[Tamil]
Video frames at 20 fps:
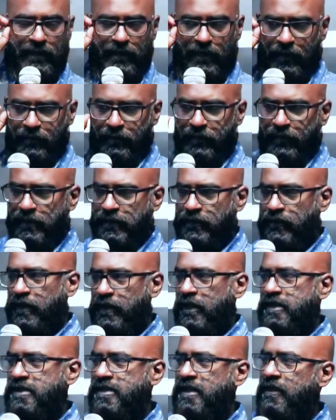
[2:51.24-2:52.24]
அப்போ அதோட
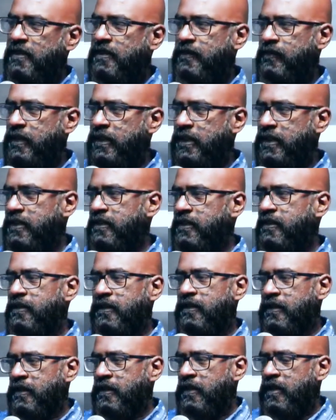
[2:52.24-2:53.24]
ரிசல்ட் வந்து
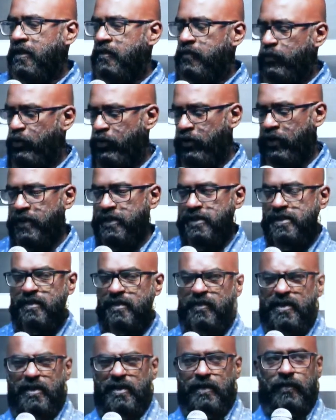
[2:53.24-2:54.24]
பூரண
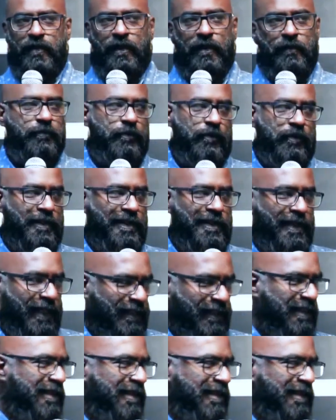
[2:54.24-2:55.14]
சமாதானம் வரப்போகுது இந்த